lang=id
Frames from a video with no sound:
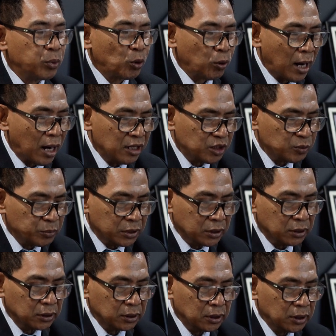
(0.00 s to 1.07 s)

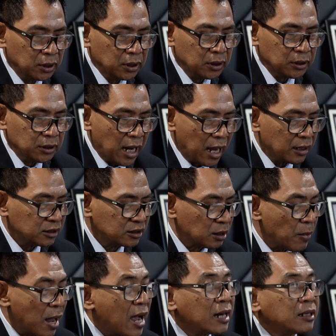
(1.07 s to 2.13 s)
pluralisme, dan
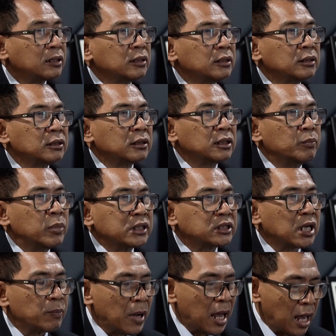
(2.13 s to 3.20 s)
semangat
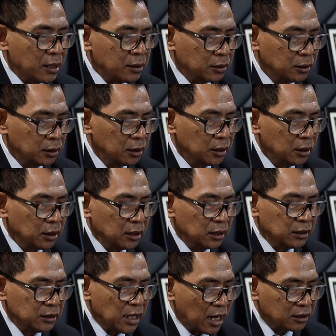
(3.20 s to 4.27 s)
kebersamaan
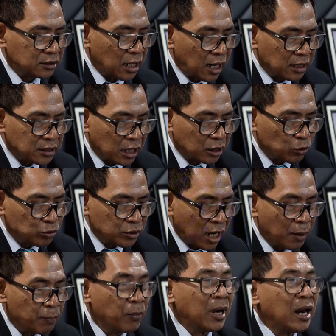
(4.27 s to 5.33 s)
yang salah
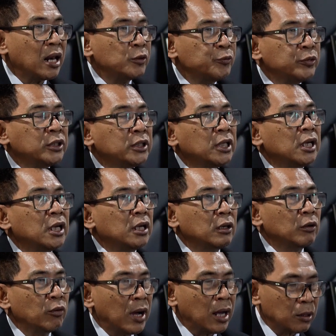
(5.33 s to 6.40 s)
satunya melalui
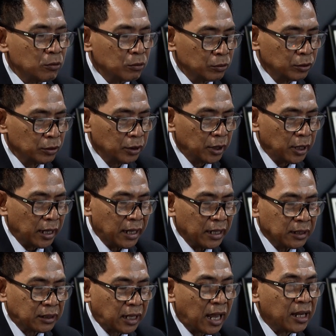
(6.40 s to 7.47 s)
warung
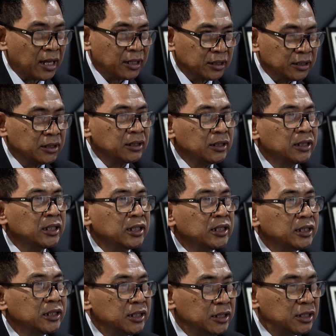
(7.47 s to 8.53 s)
NKRI
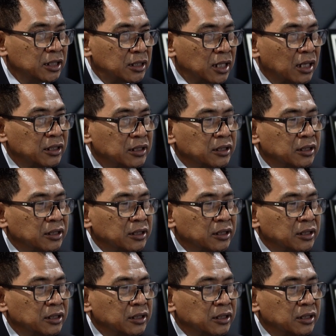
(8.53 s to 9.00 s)
digital